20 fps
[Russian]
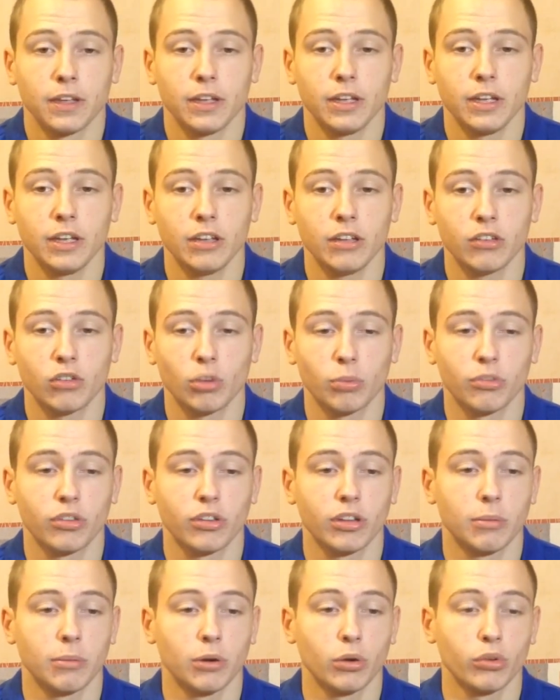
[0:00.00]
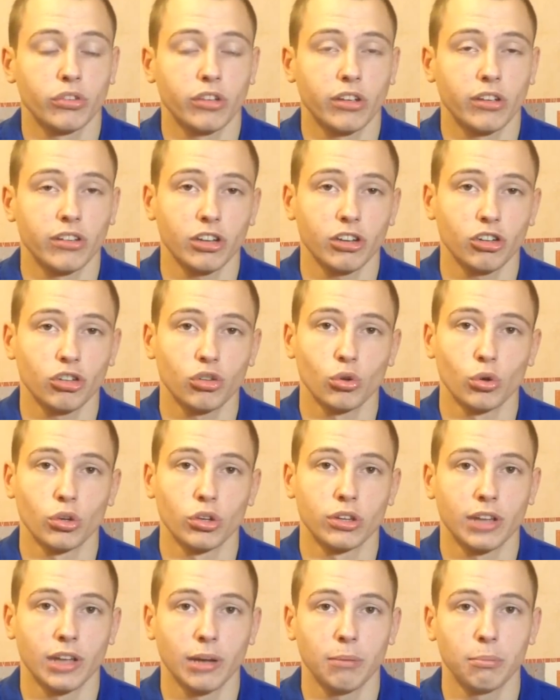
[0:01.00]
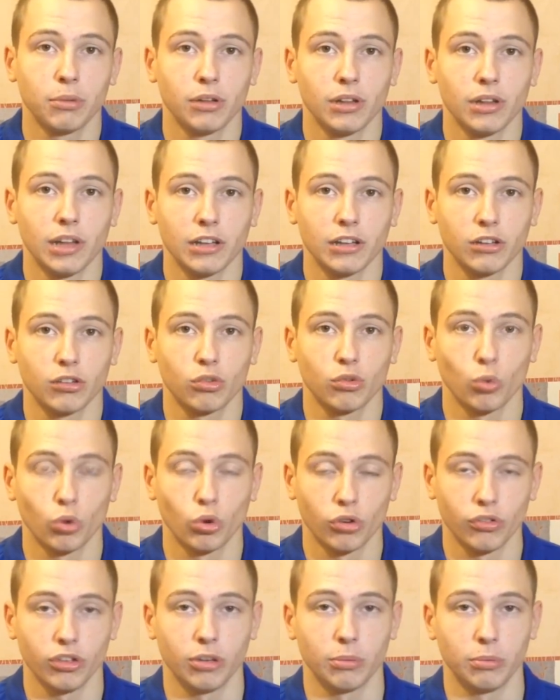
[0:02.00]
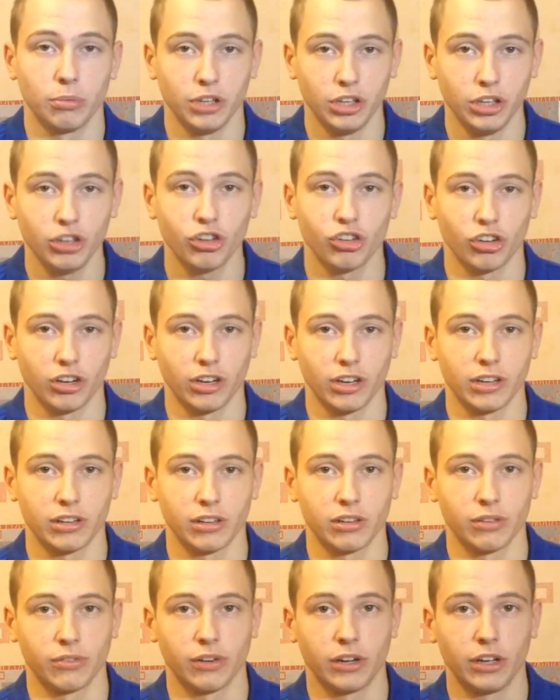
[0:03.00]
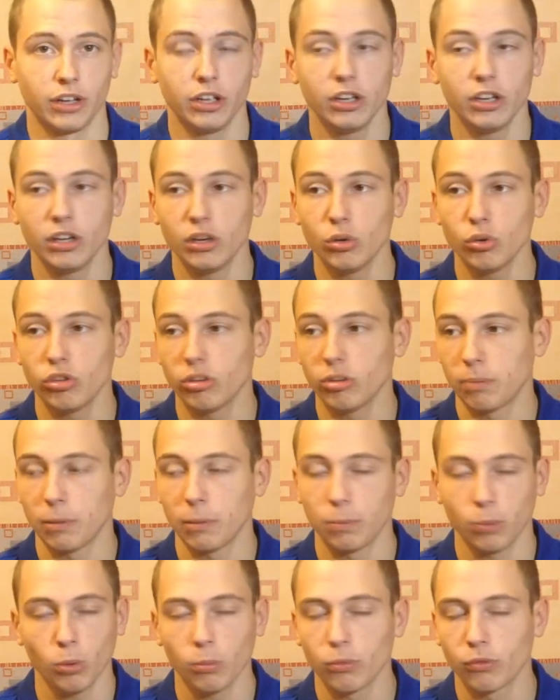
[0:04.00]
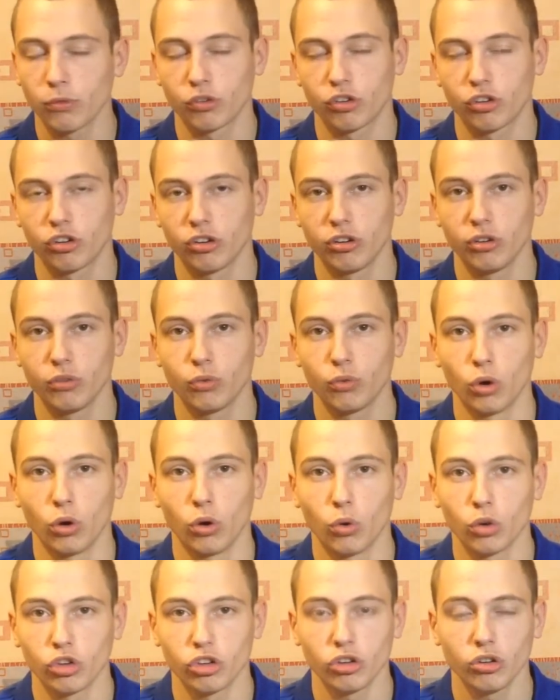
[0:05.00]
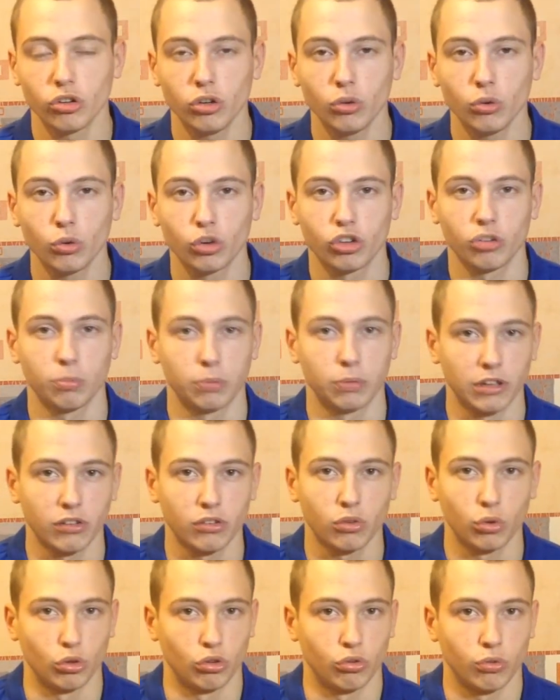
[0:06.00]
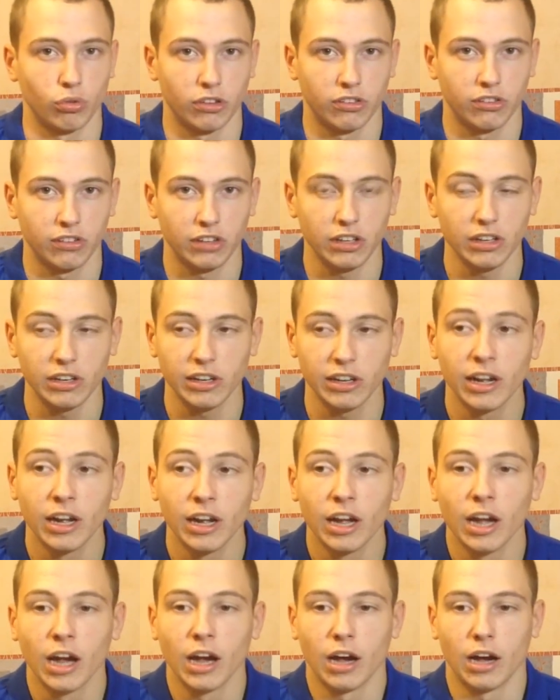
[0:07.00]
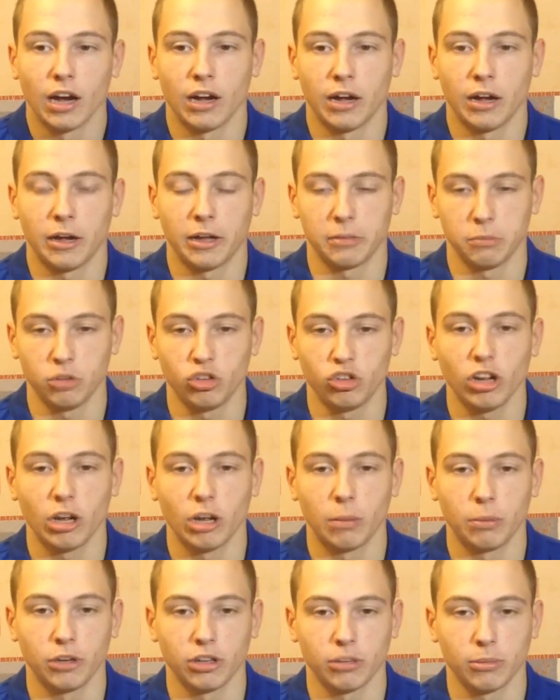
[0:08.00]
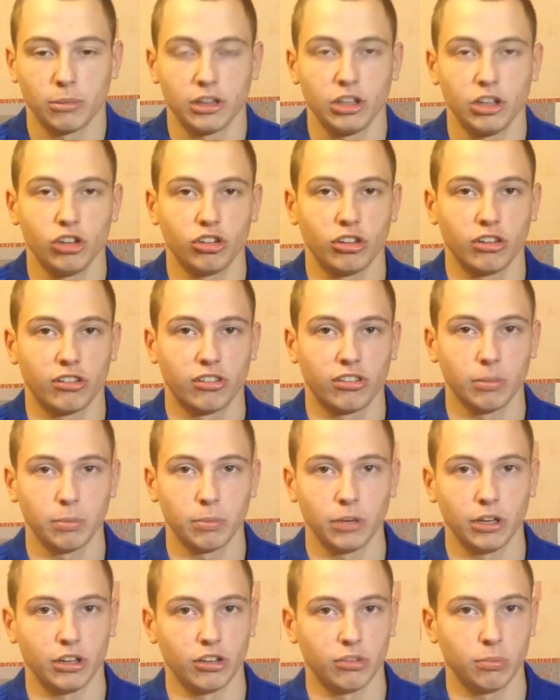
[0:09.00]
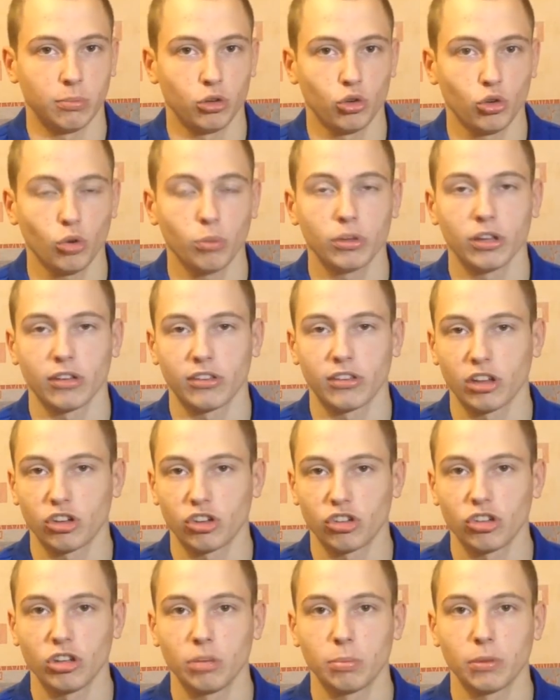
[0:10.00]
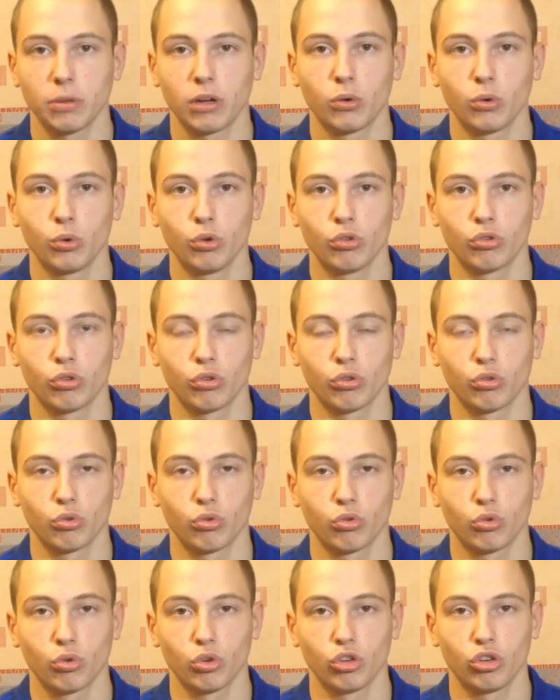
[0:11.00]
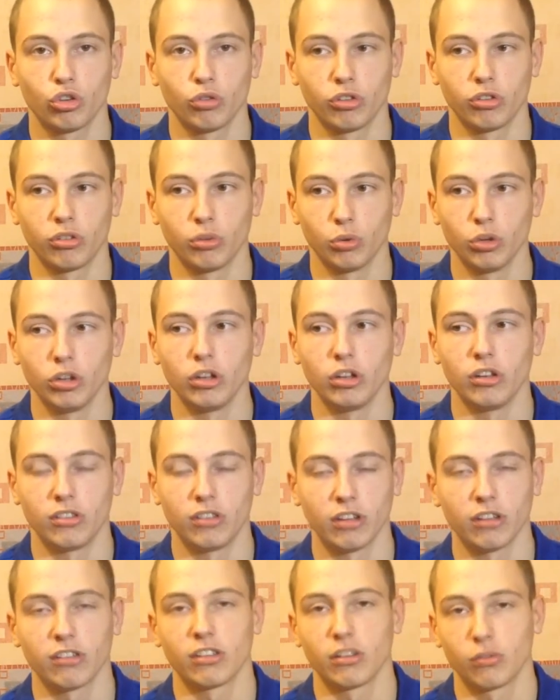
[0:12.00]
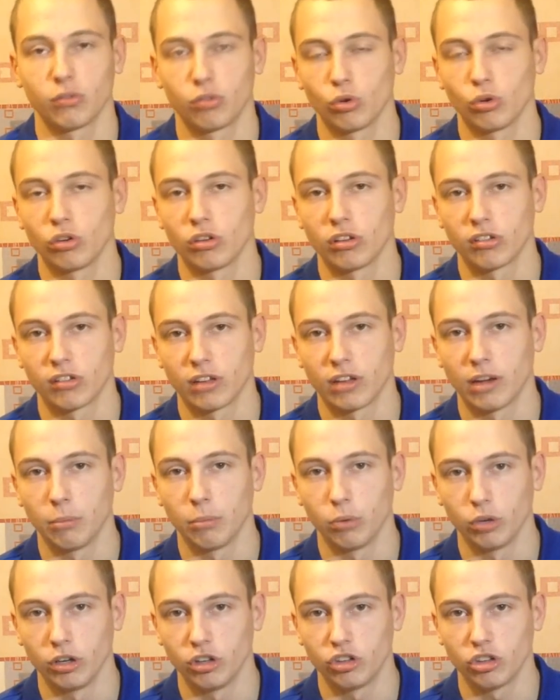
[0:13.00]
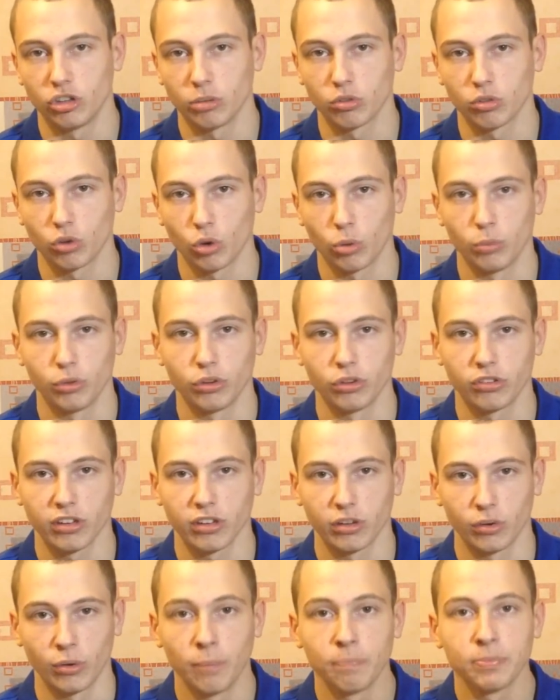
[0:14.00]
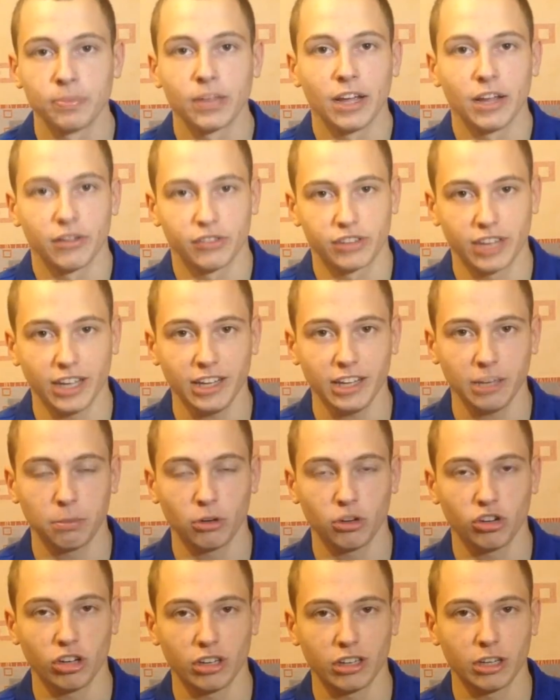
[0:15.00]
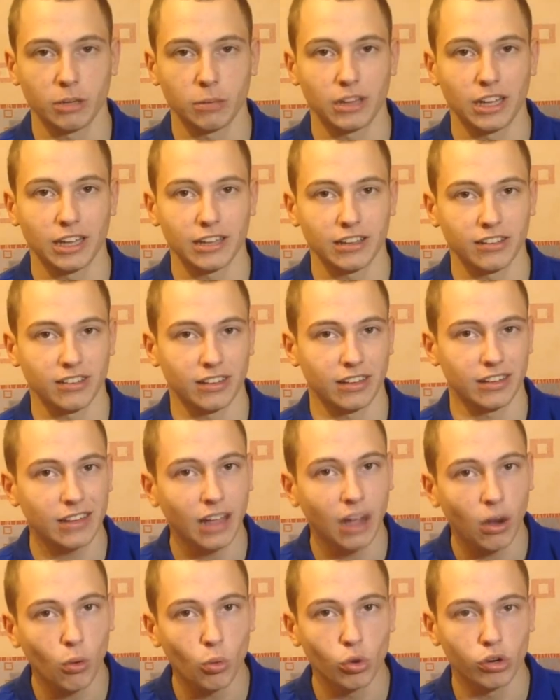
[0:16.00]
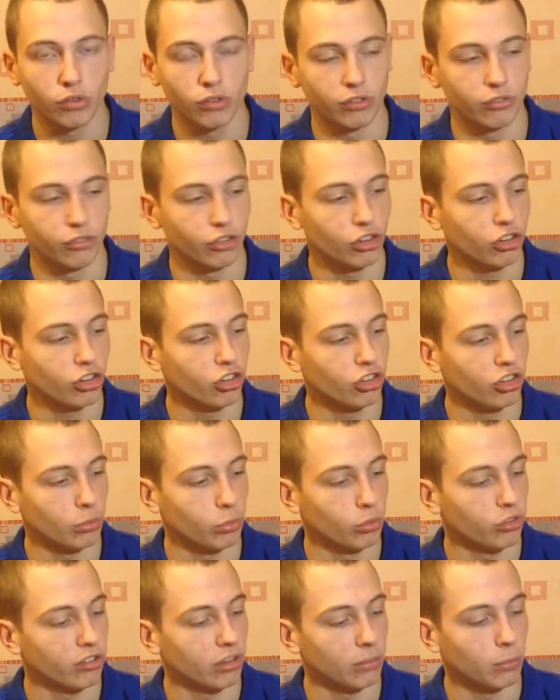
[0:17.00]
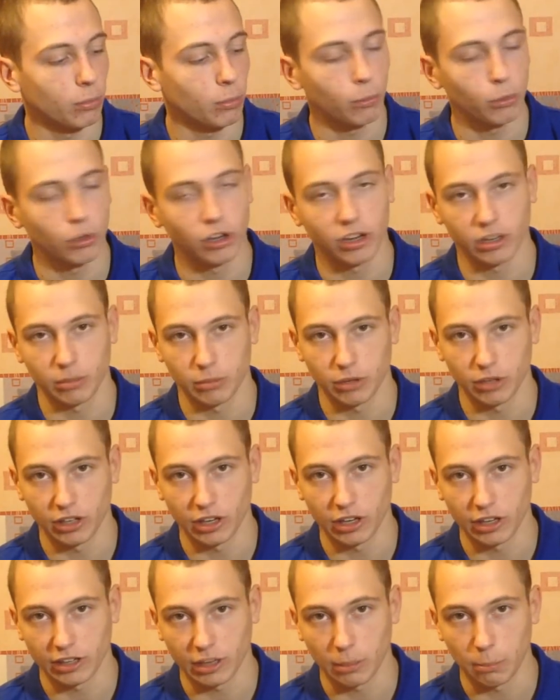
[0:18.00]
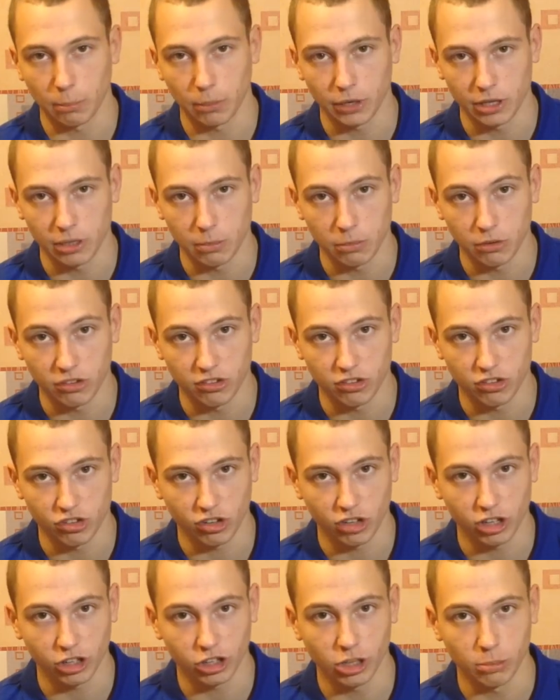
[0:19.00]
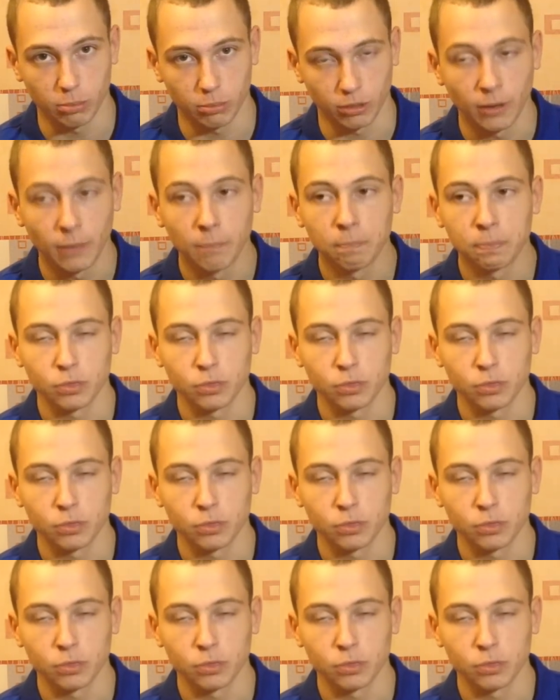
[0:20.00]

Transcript: И, собственно, могу сказать, что там был латекс уровнем ниже этого. И люди, попробовавшие его, очень и очень по достоинству оценили, а, отмечая при этом отличное сцепление с мячом и достаточно неплохую износоустойчивость. Ну и, естественно, все это за более чем скромную цену. В данных перчатках латекс на уровень выше, чем у самой популярной модели от компании Precision Goalkeeping –